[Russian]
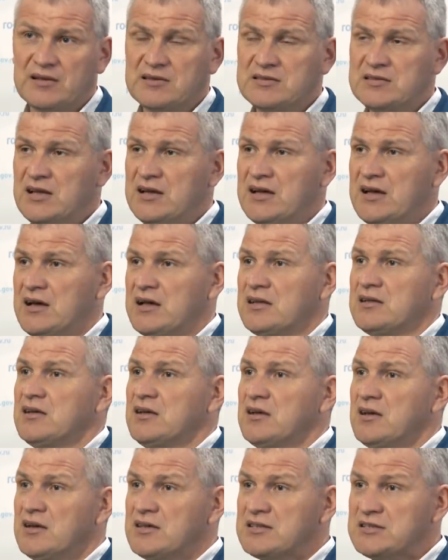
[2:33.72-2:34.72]

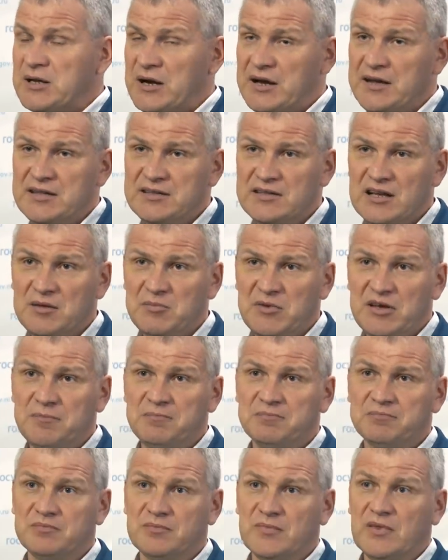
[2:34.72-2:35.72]
за
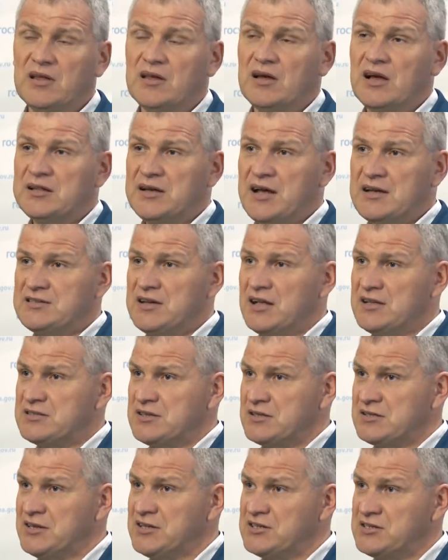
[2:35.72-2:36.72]
строителями, отказалось
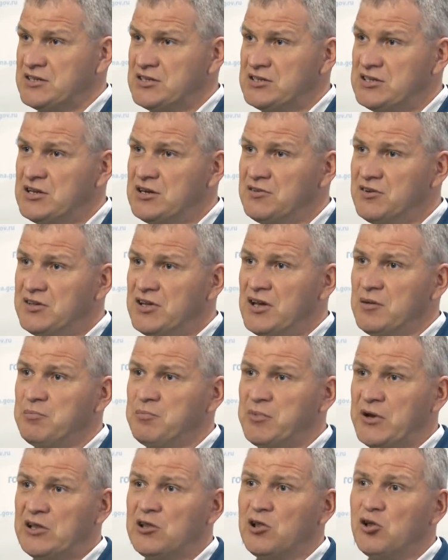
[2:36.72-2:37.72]
от лицензирования,
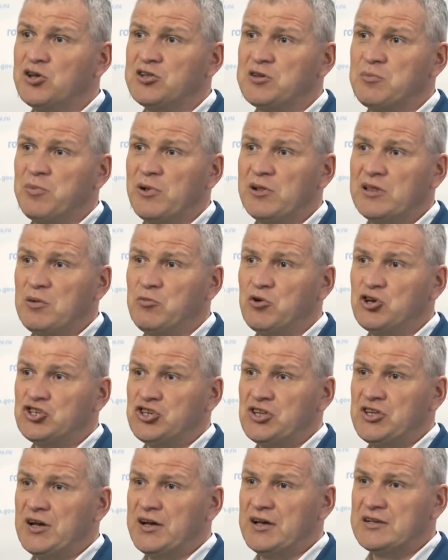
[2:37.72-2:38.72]
передало эти
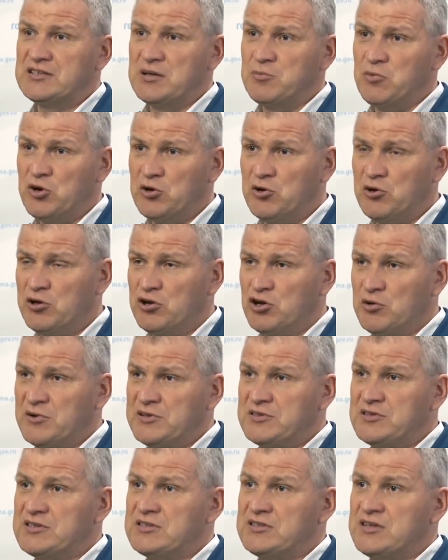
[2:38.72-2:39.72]
полномочия некой
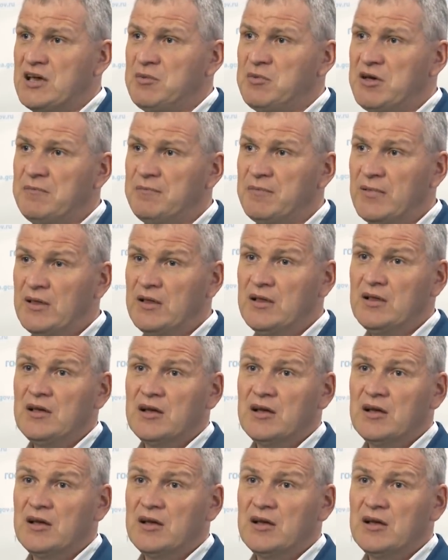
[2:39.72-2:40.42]
саморегулируемой системе,